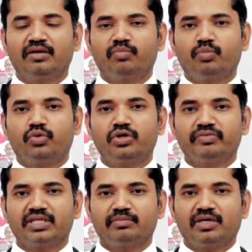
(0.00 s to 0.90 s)
மூணு
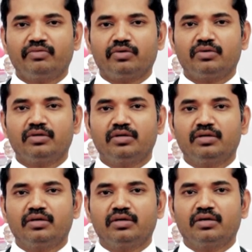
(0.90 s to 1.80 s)
விதமாக வரும்
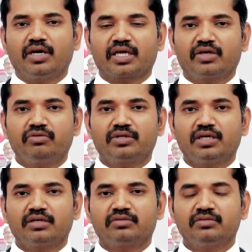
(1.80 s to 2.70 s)
அக்யூட்டாக
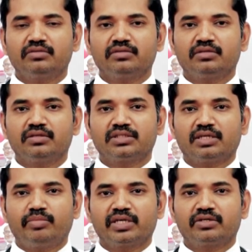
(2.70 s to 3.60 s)
இருக்கும்
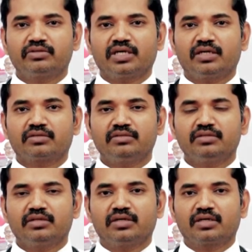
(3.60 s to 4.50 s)
சப் அக்யூட்டாக இருக்கும்
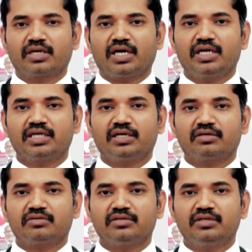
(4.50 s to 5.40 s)
க்ரானிக்காக
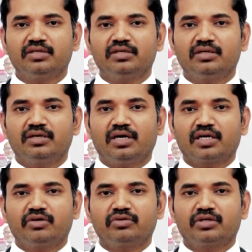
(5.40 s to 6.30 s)
இருக்கும்
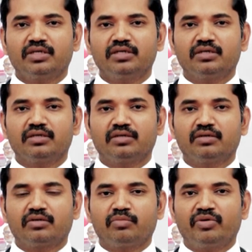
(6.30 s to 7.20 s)
அக்யூட்னால்
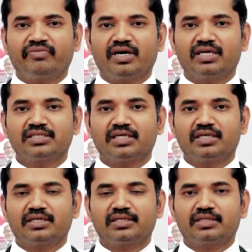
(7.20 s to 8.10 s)
ரொம்ப ஃபாஸ்ட்டாக
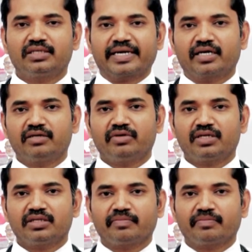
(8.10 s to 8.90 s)
டக்குன்னு வருது